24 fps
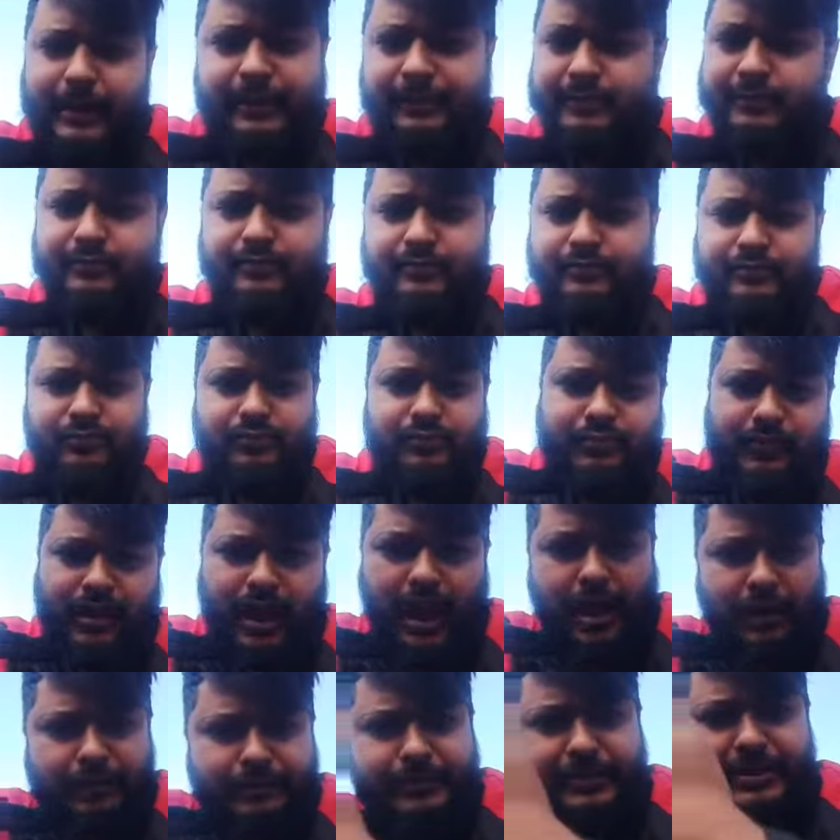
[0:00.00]
भाई
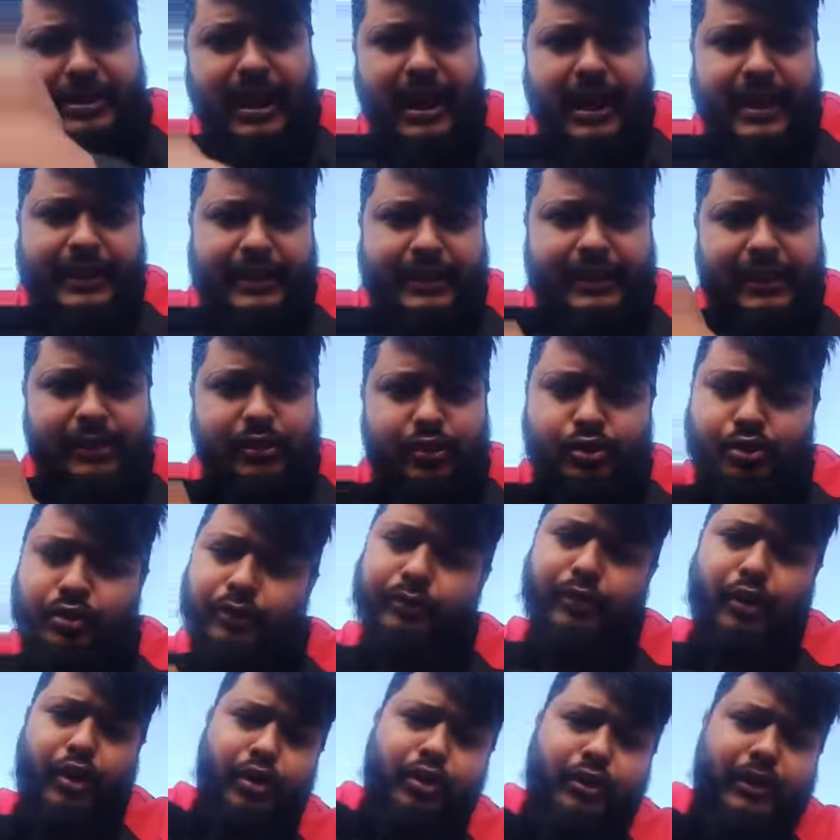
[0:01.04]
हम चाहेंगे तो
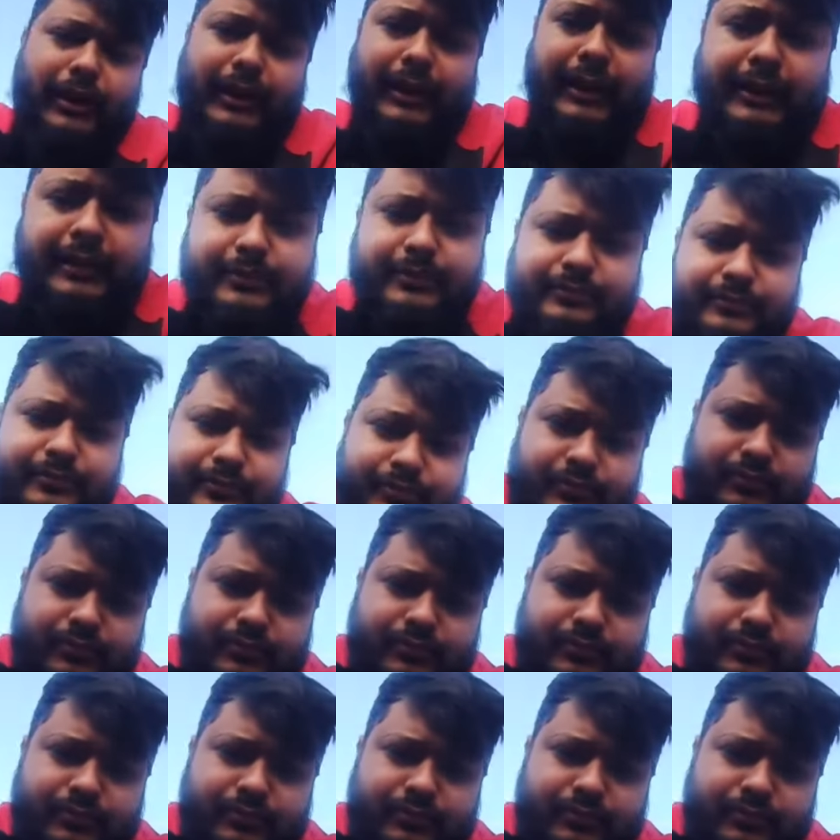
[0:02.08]
तू फॉलो करेगा